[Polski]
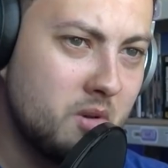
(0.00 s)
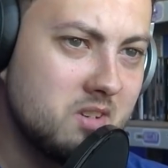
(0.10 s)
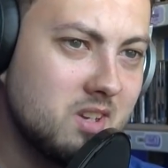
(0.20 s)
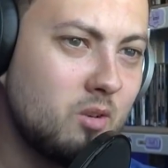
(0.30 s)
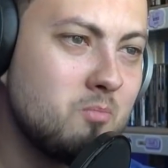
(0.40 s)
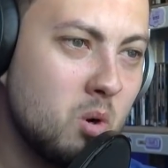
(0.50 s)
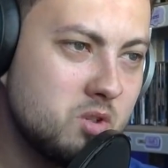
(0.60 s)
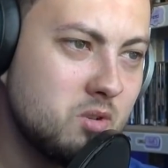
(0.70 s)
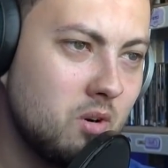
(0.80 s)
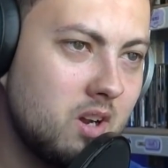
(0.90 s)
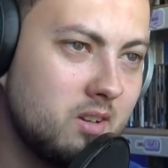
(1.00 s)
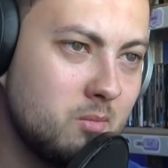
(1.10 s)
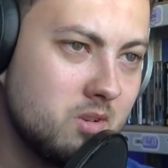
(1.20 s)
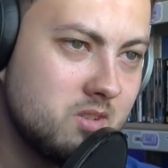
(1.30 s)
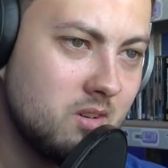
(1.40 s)
powinien za to mocno, ale to
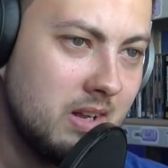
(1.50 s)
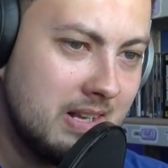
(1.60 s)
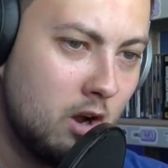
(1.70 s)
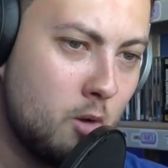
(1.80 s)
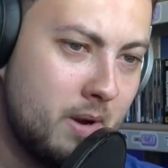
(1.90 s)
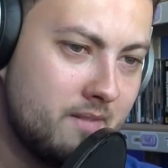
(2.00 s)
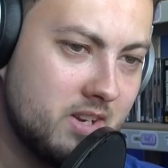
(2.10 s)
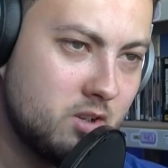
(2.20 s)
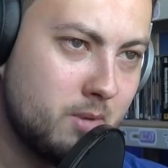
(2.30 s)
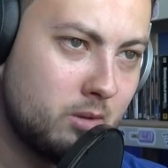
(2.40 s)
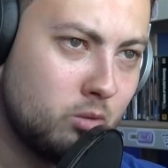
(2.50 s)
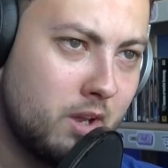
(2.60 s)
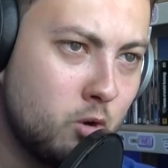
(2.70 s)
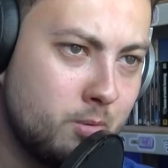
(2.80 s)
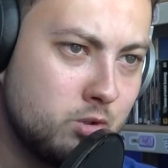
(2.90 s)
mocno oberwać. Dobra,
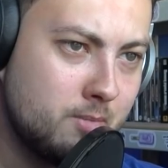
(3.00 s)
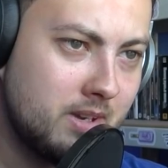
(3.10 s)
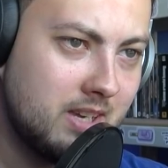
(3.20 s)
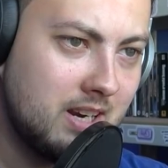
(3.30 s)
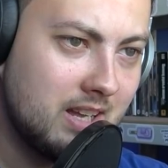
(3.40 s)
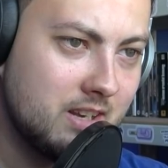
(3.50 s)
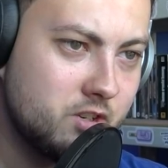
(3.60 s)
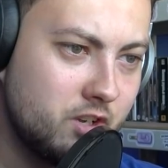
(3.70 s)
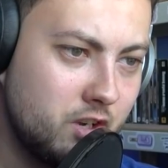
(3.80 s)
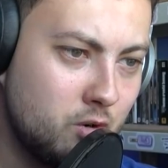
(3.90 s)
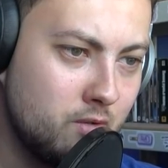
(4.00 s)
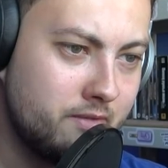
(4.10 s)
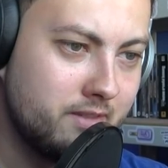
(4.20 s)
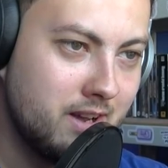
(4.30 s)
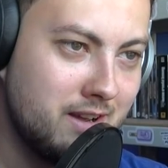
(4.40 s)
tutaj kupił sobie kilka
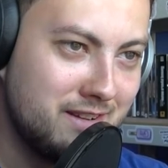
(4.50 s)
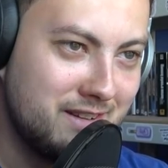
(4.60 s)
naszyjników na